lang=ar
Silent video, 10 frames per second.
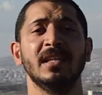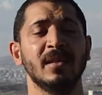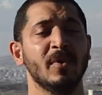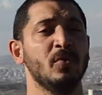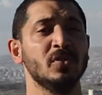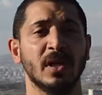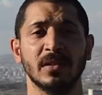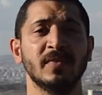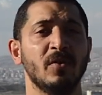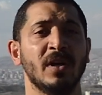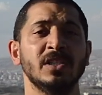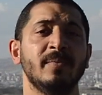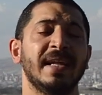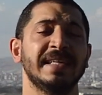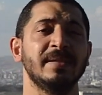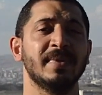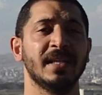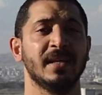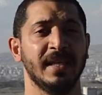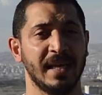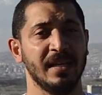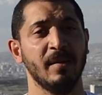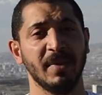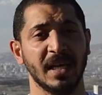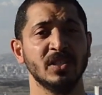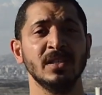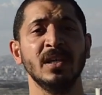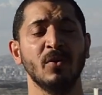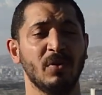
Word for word: انت ما تكونش اضفت الاورنجي بالجاسي بتاعتك داخل الابلكيشن